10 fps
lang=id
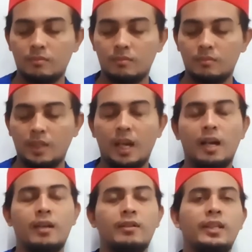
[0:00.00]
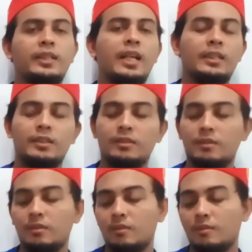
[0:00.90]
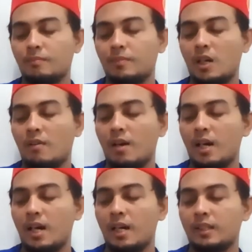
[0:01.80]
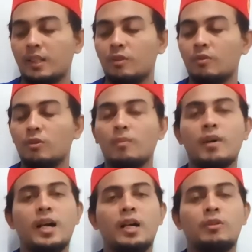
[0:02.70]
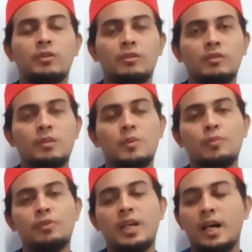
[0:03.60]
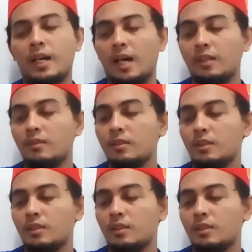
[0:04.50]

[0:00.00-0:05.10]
Nah, sudah jelas bahwa alat itu untuk mengangkut, untuk memudahkan